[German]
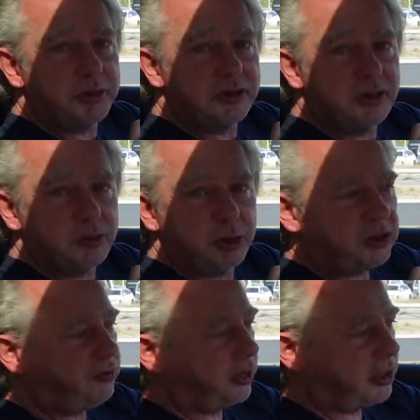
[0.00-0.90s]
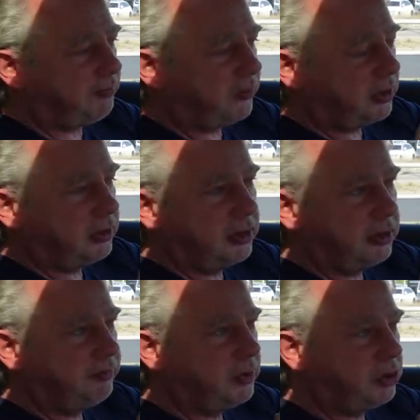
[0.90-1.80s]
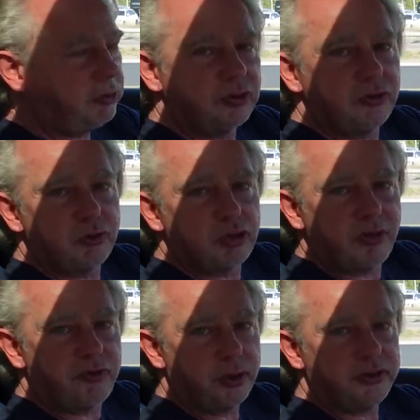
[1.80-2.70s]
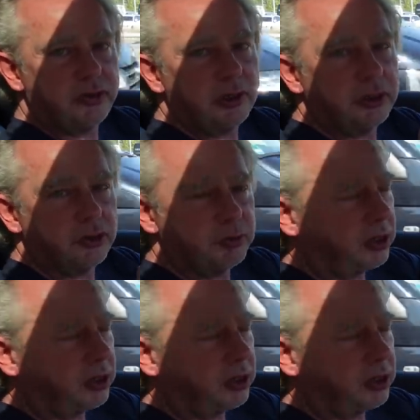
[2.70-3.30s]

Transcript: dass hier Spotify in dem Betriebssystem schon mal vorinstalliert ist.